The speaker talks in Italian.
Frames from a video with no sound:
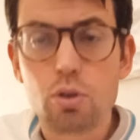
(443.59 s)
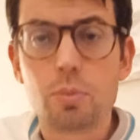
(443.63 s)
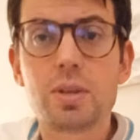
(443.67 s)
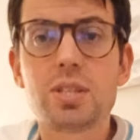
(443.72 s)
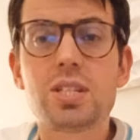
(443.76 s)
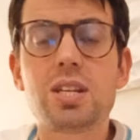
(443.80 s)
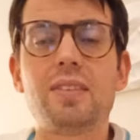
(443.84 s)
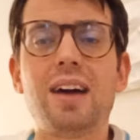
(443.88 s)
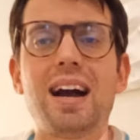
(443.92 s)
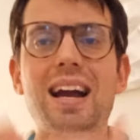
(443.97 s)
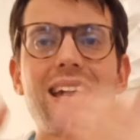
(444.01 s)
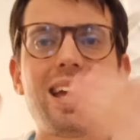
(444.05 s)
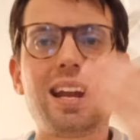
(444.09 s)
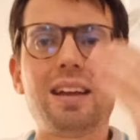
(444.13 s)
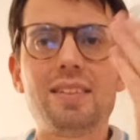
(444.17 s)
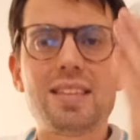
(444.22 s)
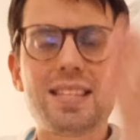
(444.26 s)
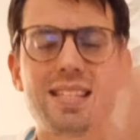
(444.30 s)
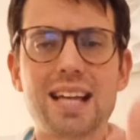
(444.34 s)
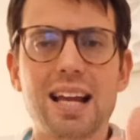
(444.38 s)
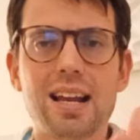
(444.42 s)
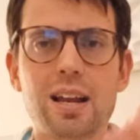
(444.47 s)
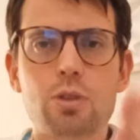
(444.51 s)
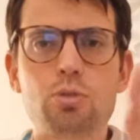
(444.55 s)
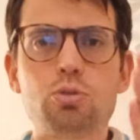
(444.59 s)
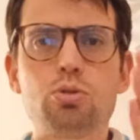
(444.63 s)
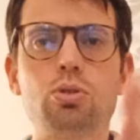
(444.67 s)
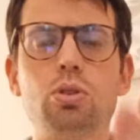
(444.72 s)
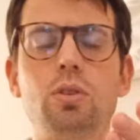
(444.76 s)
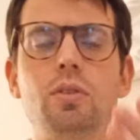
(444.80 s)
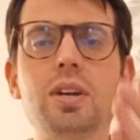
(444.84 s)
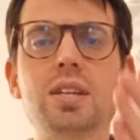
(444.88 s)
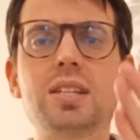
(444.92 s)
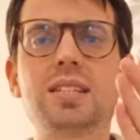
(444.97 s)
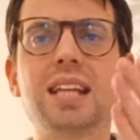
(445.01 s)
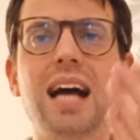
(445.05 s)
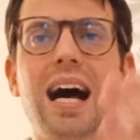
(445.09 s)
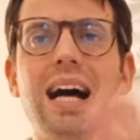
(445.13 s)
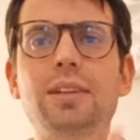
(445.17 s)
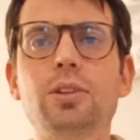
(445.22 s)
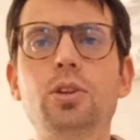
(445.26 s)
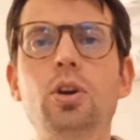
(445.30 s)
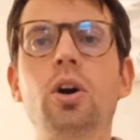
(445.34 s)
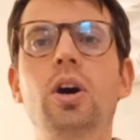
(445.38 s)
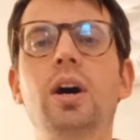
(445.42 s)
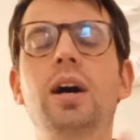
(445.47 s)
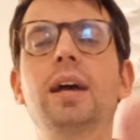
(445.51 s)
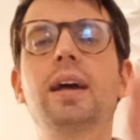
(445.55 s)
Come diceva anche Ravezzani, costruito voi
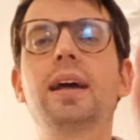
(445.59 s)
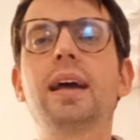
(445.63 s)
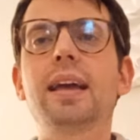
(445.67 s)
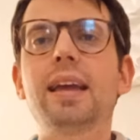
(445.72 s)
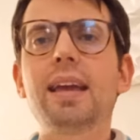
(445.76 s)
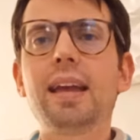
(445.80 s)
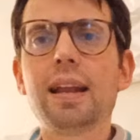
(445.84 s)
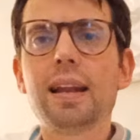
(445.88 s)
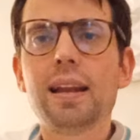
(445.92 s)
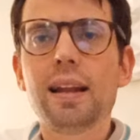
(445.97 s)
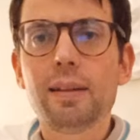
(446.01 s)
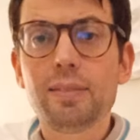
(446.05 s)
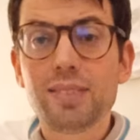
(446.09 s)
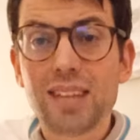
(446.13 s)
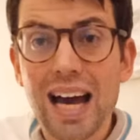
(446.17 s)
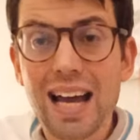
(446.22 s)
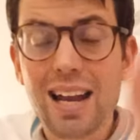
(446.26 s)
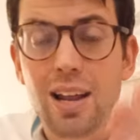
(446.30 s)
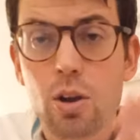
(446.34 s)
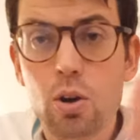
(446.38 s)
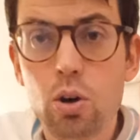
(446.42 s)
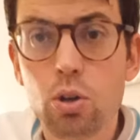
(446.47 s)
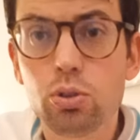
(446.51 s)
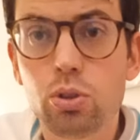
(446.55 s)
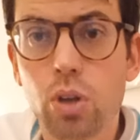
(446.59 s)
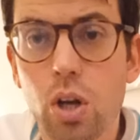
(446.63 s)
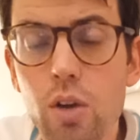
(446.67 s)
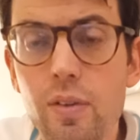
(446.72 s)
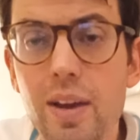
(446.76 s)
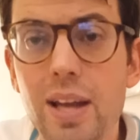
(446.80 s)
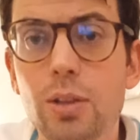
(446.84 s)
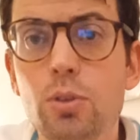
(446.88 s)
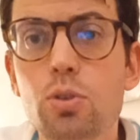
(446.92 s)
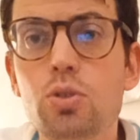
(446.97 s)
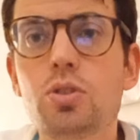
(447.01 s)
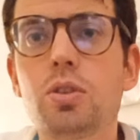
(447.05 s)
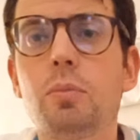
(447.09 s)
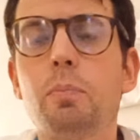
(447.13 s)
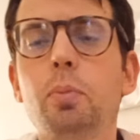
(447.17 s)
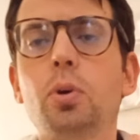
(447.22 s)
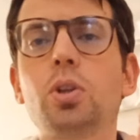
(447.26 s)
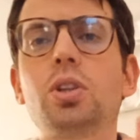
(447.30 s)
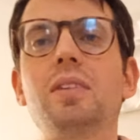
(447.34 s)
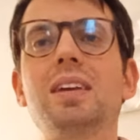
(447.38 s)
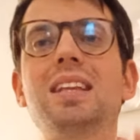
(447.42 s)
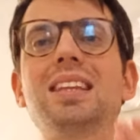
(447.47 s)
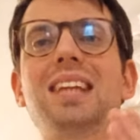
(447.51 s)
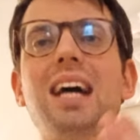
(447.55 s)
stadio, il dare contro la Juventus
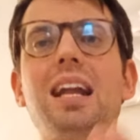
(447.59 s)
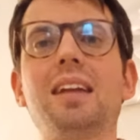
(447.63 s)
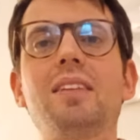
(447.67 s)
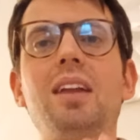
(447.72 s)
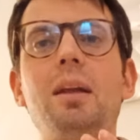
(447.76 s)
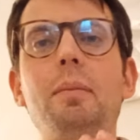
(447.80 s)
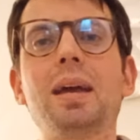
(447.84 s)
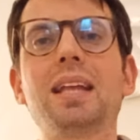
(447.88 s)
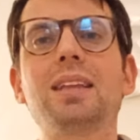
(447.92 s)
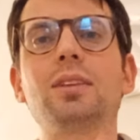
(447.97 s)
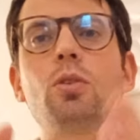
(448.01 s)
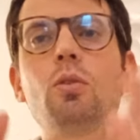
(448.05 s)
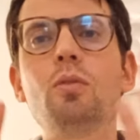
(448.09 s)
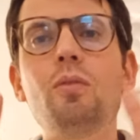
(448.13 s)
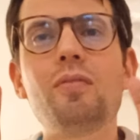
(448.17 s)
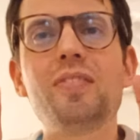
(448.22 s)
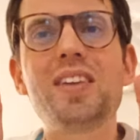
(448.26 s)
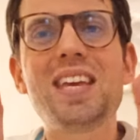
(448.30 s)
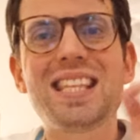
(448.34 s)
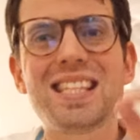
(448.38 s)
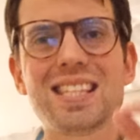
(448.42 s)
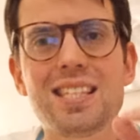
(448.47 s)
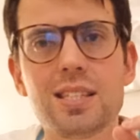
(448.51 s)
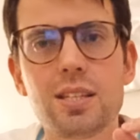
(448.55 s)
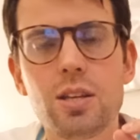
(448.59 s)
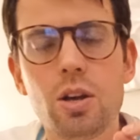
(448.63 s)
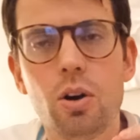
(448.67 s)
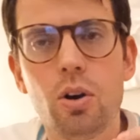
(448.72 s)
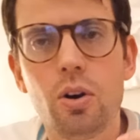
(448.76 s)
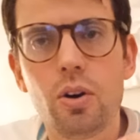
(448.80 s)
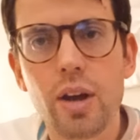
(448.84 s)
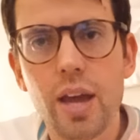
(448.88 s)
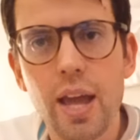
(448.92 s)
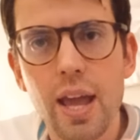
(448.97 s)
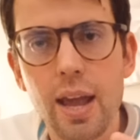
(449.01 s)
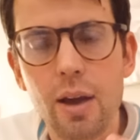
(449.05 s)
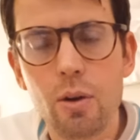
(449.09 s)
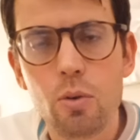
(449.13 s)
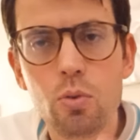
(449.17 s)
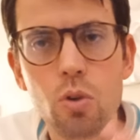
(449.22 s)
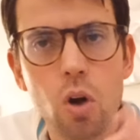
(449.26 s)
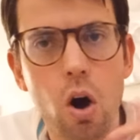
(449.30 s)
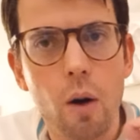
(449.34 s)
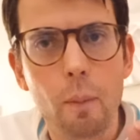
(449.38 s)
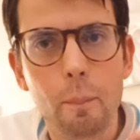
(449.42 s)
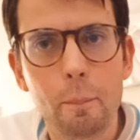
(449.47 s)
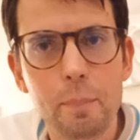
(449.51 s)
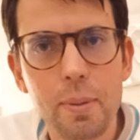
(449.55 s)
può diventare veramente un vizio e
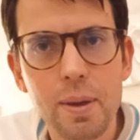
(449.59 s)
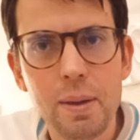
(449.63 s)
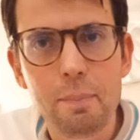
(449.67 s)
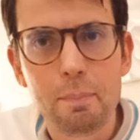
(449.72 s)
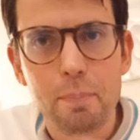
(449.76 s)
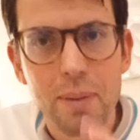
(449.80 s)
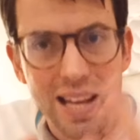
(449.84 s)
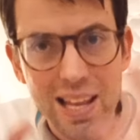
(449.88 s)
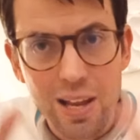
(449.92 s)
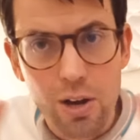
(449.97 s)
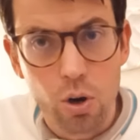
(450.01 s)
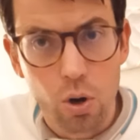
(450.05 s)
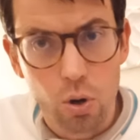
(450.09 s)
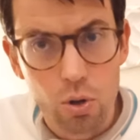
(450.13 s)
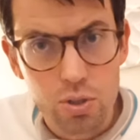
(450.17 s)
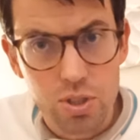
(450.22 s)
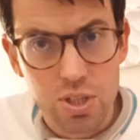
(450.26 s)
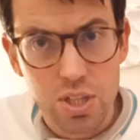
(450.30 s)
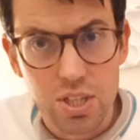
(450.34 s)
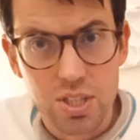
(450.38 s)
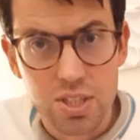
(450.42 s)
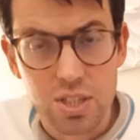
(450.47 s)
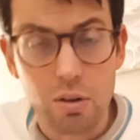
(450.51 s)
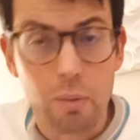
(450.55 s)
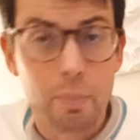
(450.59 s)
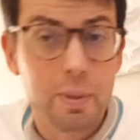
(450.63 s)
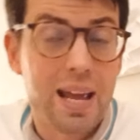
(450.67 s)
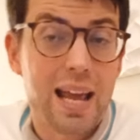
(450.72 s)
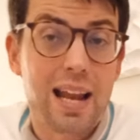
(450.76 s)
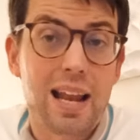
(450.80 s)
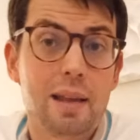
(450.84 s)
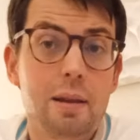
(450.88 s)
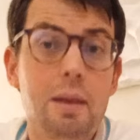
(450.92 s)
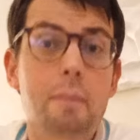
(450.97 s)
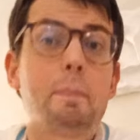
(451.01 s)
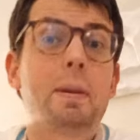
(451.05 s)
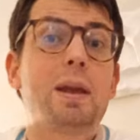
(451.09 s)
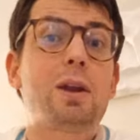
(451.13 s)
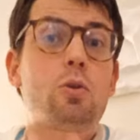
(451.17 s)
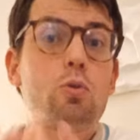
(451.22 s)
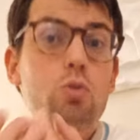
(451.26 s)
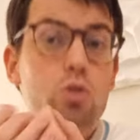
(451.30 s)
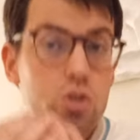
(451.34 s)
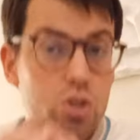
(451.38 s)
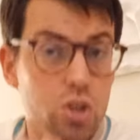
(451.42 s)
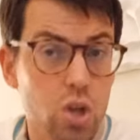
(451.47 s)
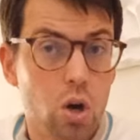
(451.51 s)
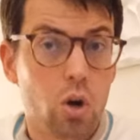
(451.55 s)
un hobby pericolosissimo perché le
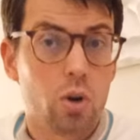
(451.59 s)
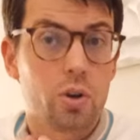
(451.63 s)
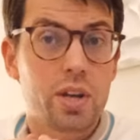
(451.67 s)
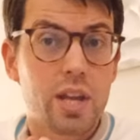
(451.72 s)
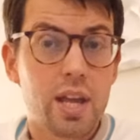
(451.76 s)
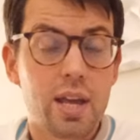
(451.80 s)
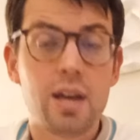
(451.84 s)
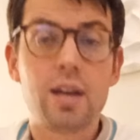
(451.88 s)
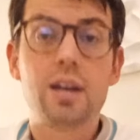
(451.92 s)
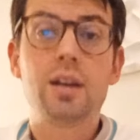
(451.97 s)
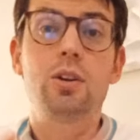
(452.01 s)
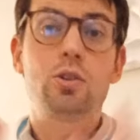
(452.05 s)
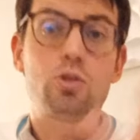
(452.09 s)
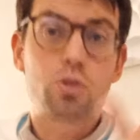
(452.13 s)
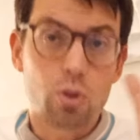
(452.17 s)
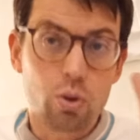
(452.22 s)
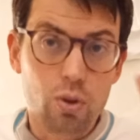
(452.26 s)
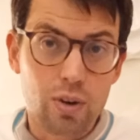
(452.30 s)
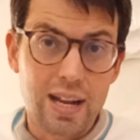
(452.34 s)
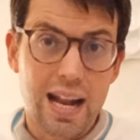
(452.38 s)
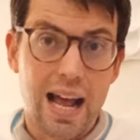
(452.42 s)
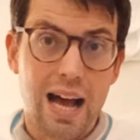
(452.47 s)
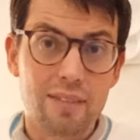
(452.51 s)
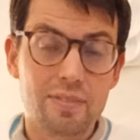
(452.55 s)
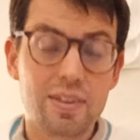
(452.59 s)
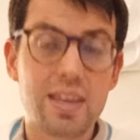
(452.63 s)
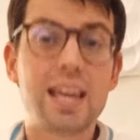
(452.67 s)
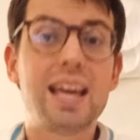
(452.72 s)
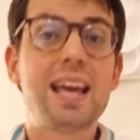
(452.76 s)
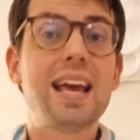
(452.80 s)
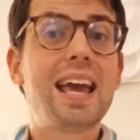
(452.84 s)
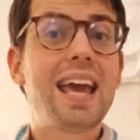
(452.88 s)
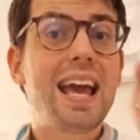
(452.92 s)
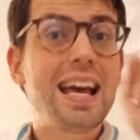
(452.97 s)
ripercussioni sono gravi.